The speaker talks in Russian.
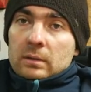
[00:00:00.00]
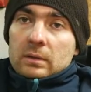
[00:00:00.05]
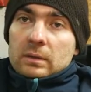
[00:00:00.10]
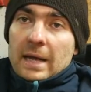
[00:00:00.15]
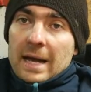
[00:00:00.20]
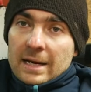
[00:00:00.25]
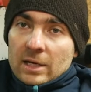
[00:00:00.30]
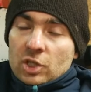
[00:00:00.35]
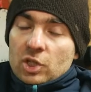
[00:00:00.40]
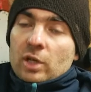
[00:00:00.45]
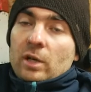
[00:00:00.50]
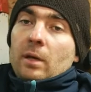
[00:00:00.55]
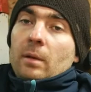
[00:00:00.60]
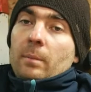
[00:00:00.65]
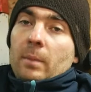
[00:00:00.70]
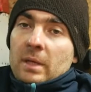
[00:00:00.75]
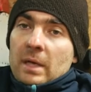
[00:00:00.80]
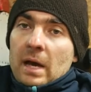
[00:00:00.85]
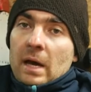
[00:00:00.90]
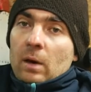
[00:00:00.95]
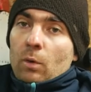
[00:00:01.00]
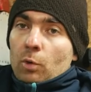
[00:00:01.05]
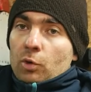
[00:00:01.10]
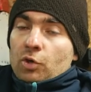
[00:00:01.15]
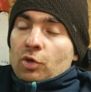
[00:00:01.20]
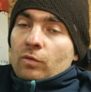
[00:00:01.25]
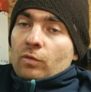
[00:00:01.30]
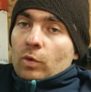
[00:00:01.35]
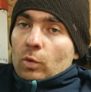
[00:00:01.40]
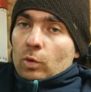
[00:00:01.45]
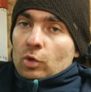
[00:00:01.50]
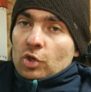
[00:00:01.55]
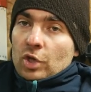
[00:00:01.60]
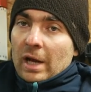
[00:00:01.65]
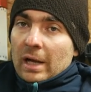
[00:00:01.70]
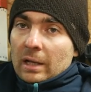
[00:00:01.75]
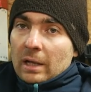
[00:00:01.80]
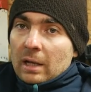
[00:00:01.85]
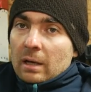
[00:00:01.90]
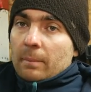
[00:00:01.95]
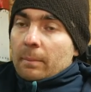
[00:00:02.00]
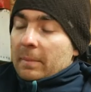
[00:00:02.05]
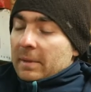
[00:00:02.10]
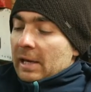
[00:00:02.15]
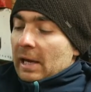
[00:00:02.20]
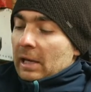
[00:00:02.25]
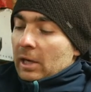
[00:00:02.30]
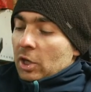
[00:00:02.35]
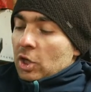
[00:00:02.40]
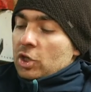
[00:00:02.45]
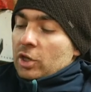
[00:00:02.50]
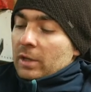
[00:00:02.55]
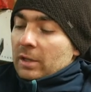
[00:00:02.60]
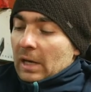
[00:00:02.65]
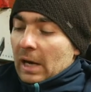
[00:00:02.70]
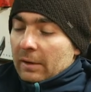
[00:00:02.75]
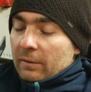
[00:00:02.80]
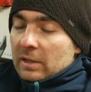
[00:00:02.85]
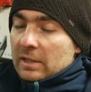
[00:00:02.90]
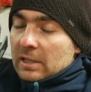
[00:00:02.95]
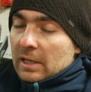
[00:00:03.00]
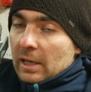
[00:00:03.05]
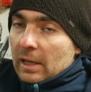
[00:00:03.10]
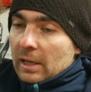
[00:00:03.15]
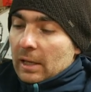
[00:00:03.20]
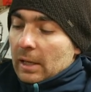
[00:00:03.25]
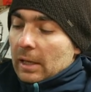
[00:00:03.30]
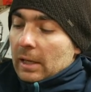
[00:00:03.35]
Также меня очень выручала, мне лично нравится.